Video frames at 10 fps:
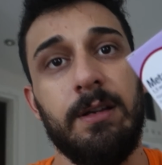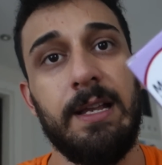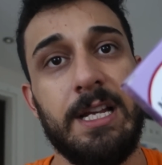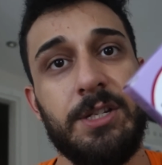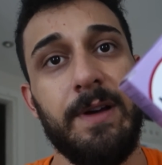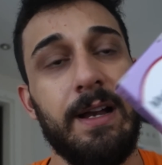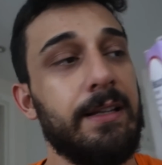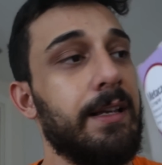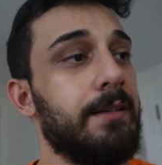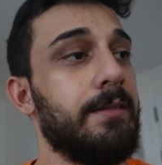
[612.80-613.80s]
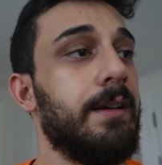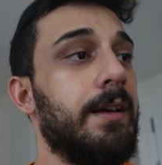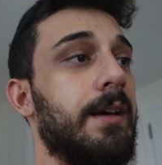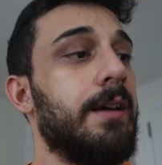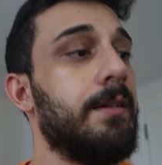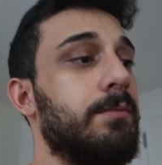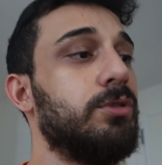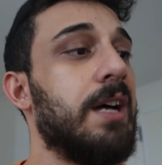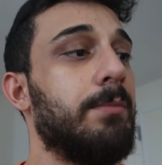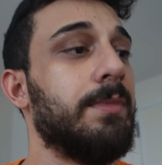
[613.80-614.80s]
ilaç verdi. Ee,
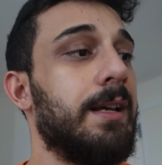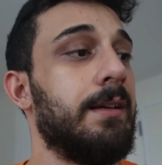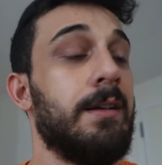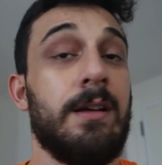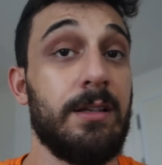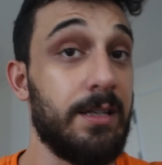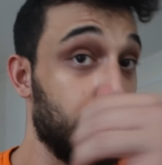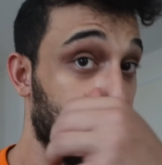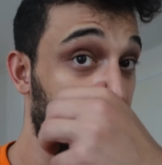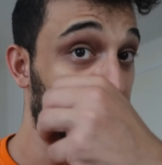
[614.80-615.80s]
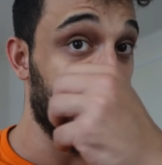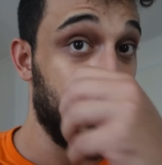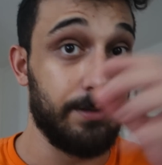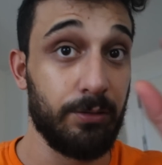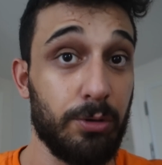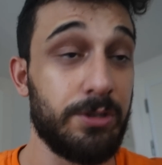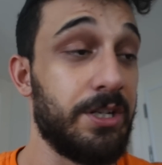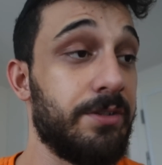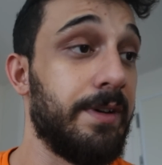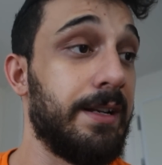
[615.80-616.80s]
bu damla kilosuna göre
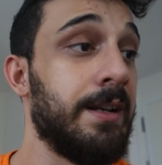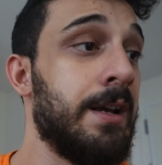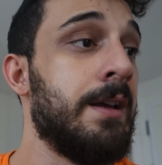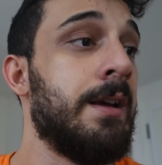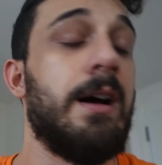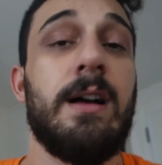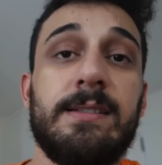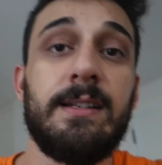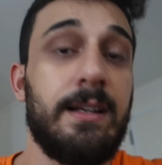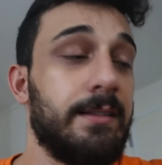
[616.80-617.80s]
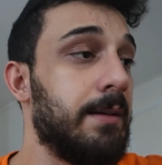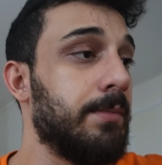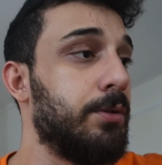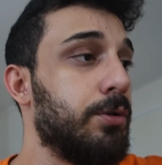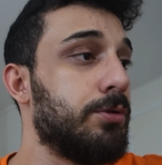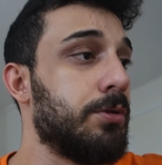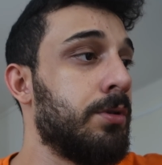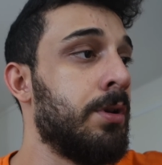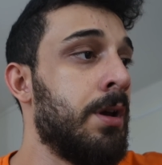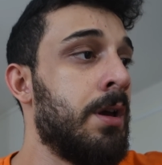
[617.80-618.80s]
dozajı var. Ağzına damlatıyorsun.
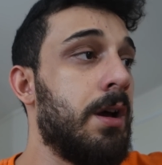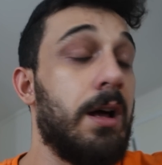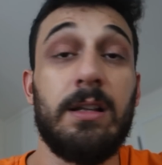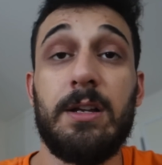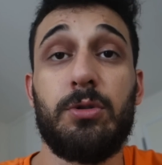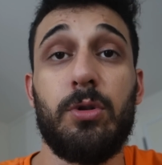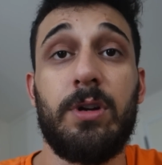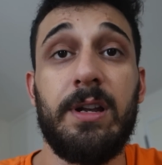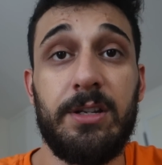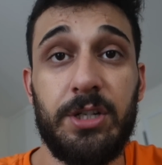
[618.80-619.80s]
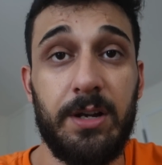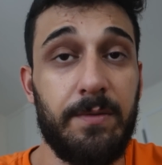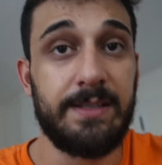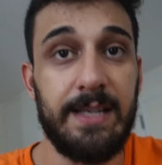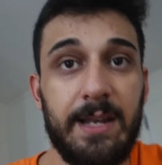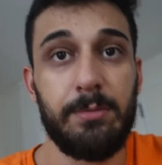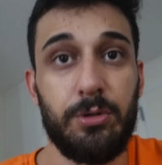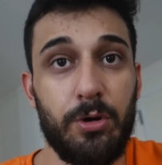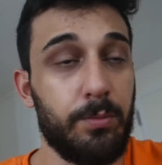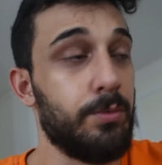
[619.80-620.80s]
Allah şükür kırık çıkık vesaire bir
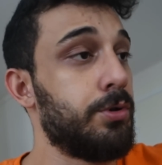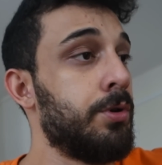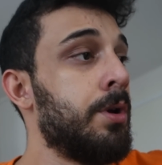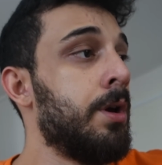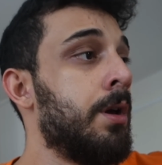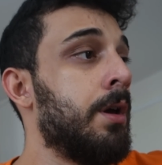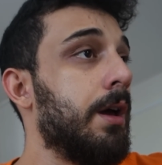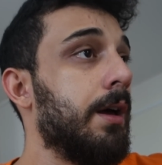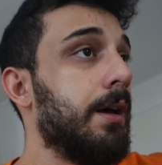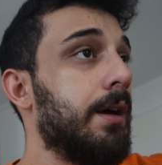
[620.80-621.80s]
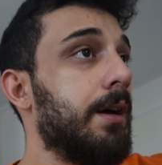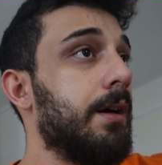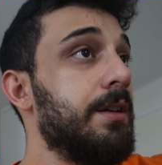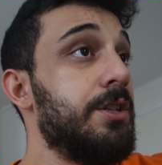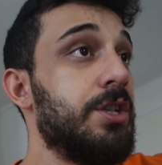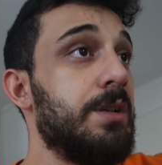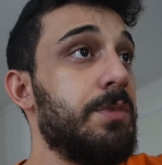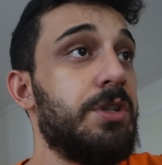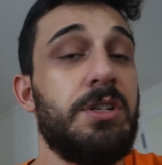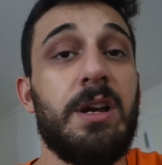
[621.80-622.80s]
şey yokmuş. Ee,
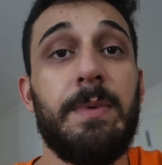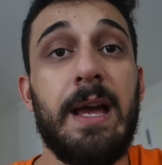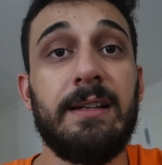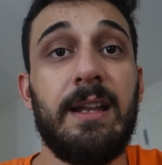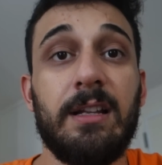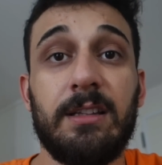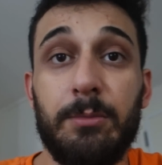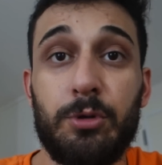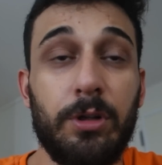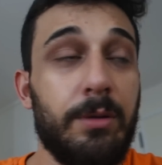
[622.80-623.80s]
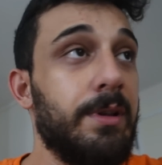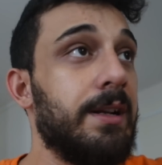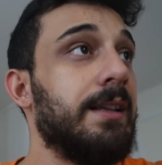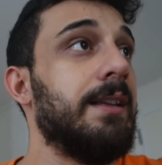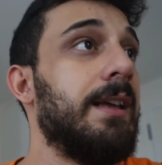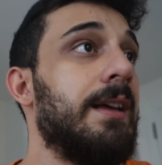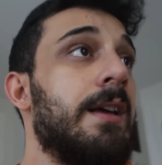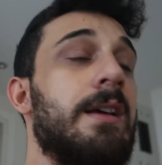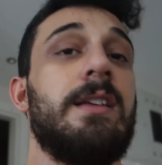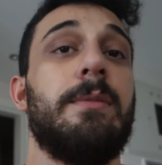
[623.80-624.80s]
incilmiş ya bir yerden atlamış olabilir dedi.
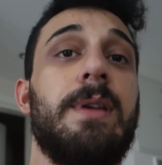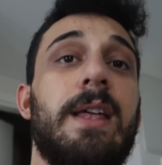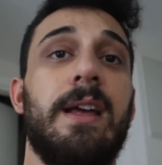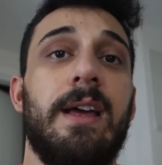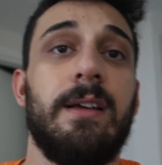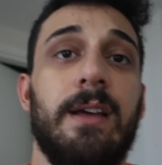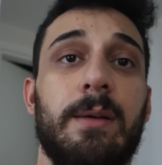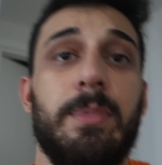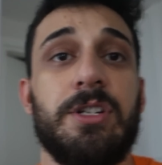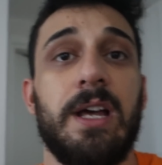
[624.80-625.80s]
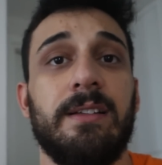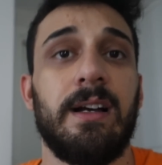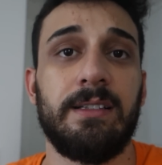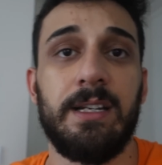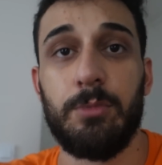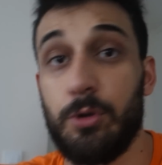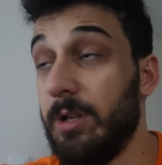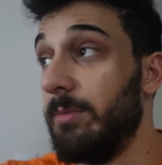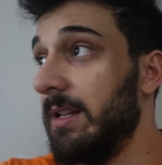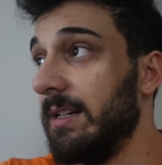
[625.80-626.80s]
Ya bir yere e, bacağını taktırmış
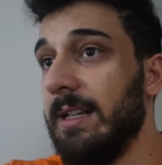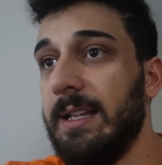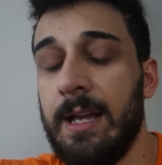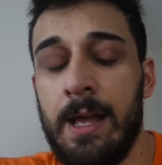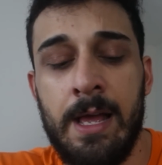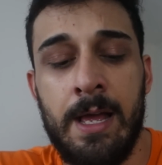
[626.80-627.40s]
olabilir dedi.